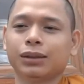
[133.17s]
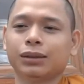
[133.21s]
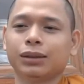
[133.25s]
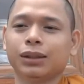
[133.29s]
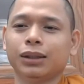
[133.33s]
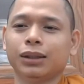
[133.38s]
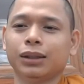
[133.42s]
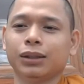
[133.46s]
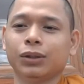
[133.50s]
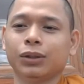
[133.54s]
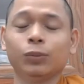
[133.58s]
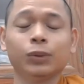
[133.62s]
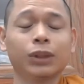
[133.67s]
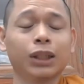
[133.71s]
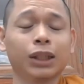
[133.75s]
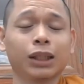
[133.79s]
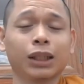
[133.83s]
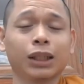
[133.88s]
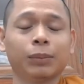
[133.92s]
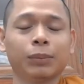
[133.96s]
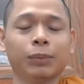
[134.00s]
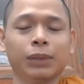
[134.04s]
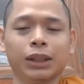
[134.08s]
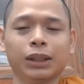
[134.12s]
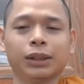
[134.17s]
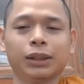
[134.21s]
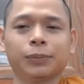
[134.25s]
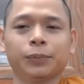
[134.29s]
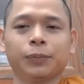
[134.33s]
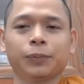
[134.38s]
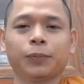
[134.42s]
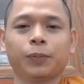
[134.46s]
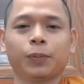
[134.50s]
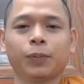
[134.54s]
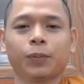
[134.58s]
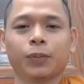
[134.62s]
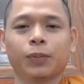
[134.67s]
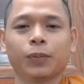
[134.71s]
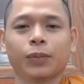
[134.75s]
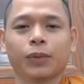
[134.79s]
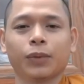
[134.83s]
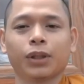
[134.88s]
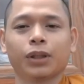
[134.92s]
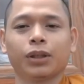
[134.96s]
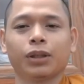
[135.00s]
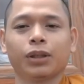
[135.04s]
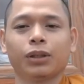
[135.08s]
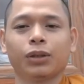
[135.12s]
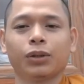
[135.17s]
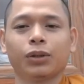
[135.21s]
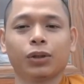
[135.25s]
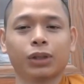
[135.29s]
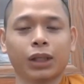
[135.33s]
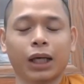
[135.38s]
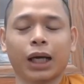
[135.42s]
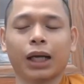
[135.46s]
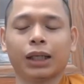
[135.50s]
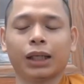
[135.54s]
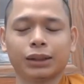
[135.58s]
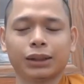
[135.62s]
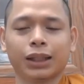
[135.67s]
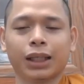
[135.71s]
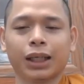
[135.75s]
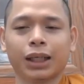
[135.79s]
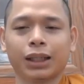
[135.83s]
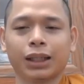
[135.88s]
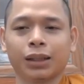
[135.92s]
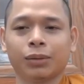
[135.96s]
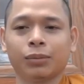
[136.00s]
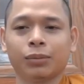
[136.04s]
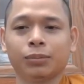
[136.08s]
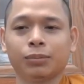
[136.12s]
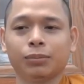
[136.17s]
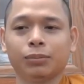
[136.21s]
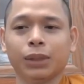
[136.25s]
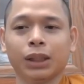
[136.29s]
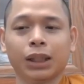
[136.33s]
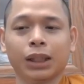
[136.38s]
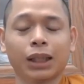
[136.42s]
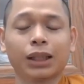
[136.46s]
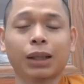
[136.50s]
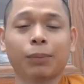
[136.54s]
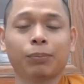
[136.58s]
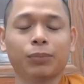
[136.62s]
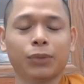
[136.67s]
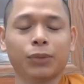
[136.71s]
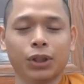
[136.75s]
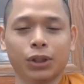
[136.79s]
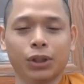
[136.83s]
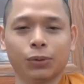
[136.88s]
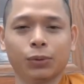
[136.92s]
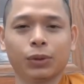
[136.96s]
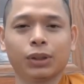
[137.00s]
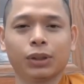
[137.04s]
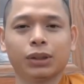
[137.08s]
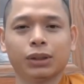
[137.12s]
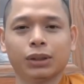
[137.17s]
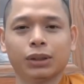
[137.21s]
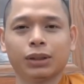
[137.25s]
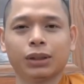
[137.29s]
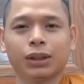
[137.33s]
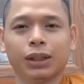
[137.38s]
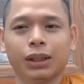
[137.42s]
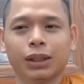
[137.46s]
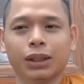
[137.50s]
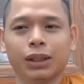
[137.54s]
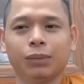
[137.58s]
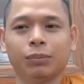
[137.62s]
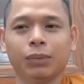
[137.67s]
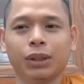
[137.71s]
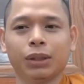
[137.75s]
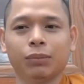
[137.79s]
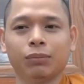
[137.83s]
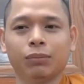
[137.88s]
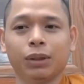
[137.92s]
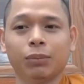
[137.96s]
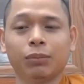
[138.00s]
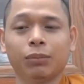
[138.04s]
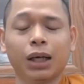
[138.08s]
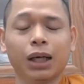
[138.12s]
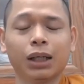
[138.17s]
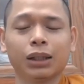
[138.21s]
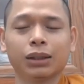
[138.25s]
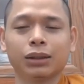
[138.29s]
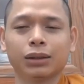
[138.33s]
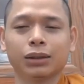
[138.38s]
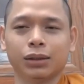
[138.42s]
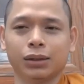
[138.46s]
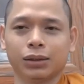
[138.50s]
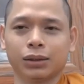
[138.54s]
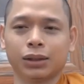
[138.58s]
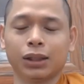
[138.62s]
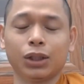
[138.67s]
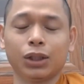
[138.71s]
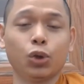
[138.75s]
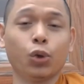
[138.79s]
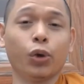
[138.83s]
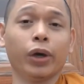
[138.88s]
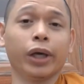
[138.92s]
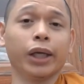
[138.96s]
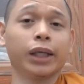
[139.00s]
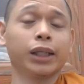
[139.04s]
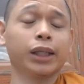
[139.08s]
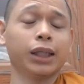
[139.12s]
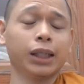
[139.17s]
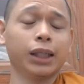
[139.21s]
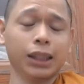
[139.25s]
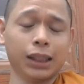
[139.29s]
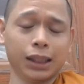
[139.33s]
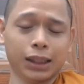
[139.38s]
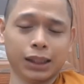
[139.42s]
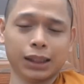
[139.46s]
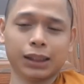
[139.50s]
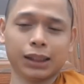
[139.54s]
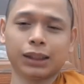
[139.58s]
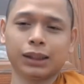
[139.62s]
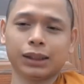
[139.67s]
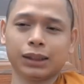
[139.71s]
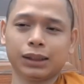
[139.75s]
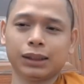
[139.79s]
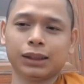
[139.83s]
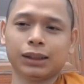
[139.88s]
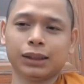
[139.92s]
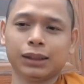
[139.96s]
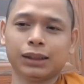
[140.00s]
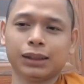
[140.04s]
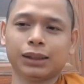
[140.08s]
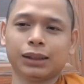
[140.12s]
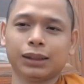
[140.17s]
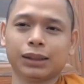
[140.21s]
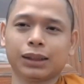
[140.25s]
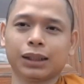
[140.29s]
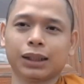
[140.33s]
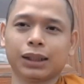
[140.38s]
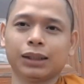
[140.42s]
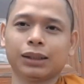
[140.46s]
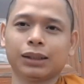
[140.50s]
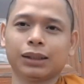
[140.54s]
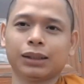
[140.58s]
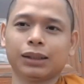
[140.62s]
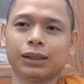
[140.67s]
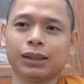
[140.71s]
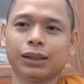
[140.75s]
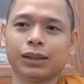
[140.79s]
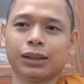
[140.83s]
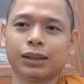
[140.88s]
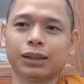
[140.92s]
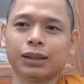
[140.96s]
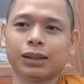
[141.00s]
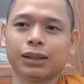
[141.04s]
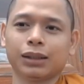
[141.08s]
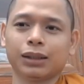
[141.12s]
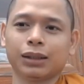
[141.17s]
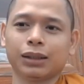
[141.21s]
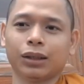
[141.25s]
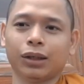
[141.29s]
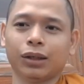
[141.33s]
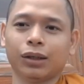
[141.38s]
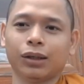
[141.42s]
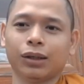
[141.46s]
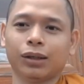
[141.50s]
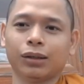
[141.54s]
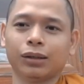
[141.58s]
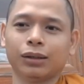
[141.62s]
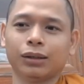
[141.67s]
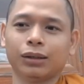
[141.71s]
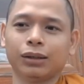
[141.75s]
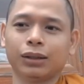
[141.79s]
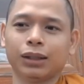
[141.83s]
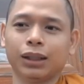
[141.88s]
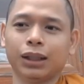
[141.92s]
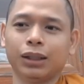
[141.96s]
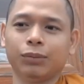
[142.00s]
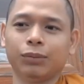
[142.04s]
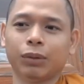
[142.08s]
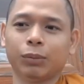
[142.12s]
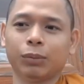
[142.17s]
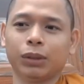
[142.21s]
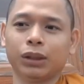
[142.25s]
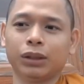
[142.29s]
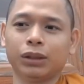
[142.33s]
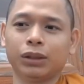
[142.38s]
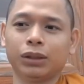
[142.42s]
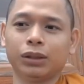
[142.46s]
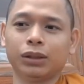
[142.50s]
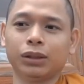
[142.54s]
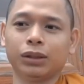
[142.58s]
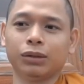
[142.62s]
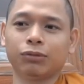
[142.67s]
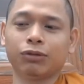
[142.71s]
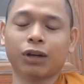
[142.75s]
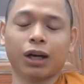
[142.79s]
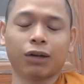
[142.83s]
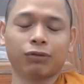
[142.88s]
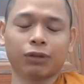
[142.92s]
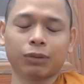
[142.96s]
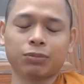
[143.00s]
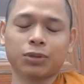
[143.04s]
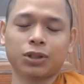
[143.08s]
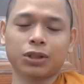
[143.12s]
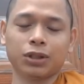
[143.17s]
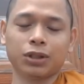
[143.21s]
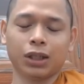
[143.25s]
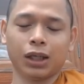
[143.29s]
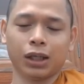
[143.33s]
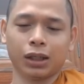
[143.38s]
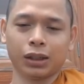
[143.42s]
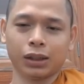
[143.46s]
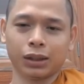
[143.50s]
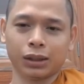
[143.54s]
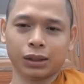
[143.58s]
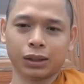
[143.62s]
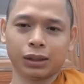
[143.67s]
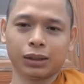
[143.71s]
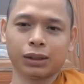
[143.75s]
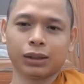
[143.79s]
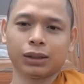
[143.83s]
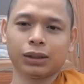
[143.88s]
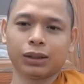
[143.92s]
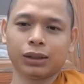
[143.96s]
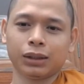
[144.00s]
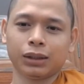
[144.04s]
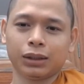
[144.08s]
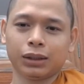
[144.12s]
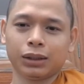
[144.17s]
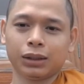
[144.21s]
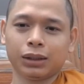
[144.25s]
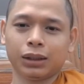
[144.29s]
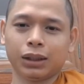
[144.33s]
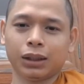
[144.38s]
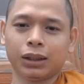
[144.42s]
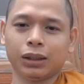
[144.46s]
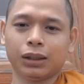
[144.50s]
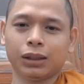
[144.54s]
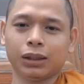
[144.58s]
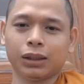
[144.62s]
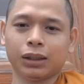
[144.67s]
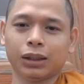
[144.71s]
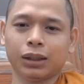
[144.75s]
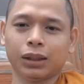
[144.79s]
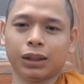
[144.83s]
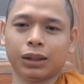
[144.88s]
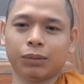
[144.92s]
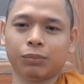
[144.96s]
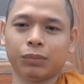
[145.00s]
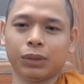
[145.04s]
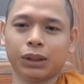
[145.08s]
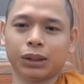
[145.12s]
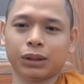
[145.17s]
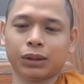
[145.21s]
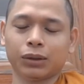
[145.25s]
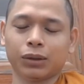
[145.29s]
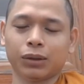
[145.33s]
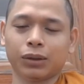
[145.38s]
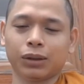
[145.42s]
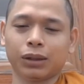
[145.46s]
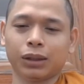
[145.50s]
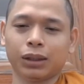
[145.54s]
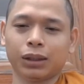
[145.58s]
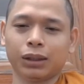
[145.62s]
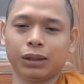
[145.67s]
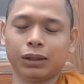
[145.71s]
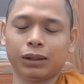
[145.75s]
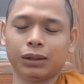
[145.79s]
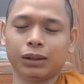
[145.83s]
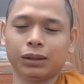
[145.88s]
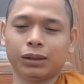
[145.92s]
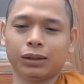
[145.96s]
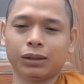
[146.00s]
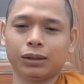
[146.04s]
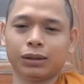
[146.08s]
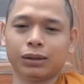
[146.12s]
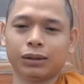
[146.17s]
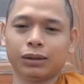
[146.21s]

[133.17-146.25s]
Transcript: thì cũng rất là cảm ơn nó thẳng ra là bị đánh tập nhiều quá thì mình mới bớt được cái nhuệ khí đấy còn khi mà mình chưa va vấp sự đời thì à, mình còn nghĩ